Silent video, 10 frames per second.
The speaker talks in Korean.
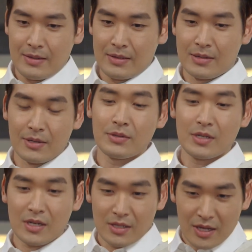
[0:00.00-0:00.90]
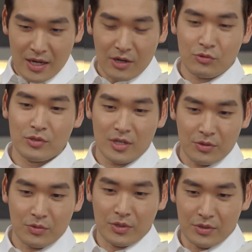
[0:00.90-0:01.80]
그러니까 내
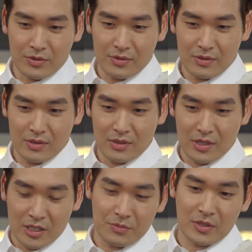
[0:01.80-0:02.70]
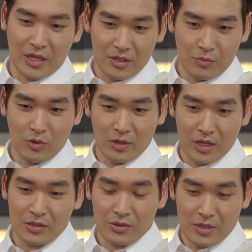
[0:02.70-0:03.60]
아군이라고요. 아니면 다른 뭔가가 더